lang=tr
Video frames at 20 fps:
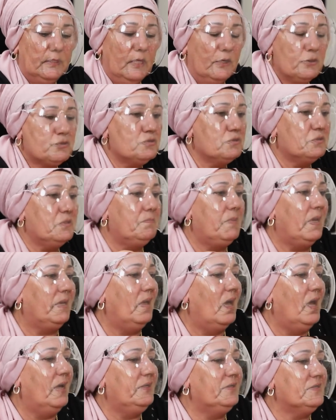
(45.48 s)
Yani çünkü
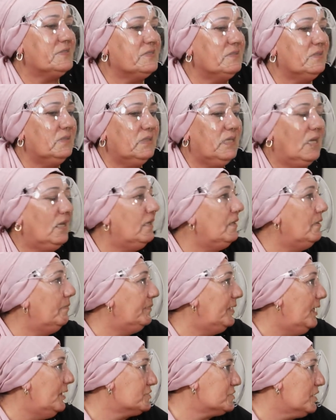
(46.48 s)
ben aynısını
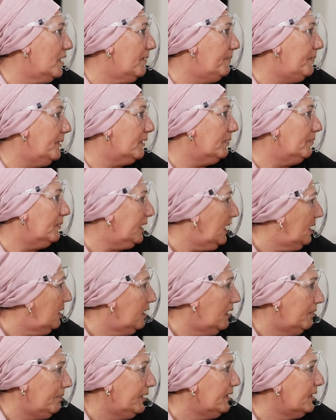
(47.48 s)
gelinimden şey yaparım.
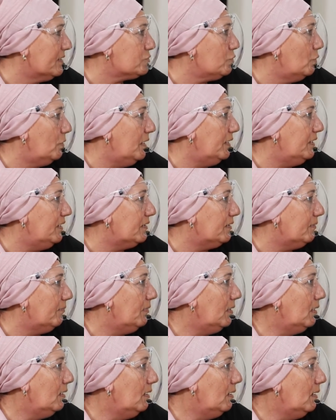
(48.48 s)
Gelinime de söylenirim.
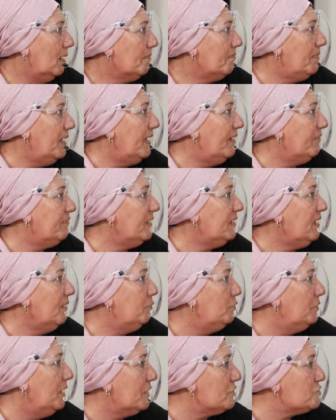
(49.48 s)
Ben evde
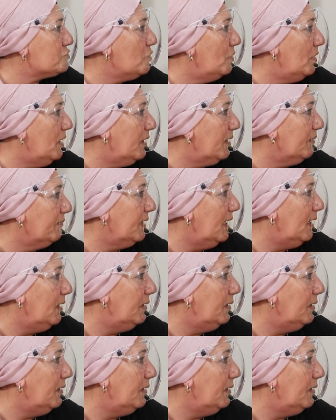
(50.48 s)
de bunları söylerim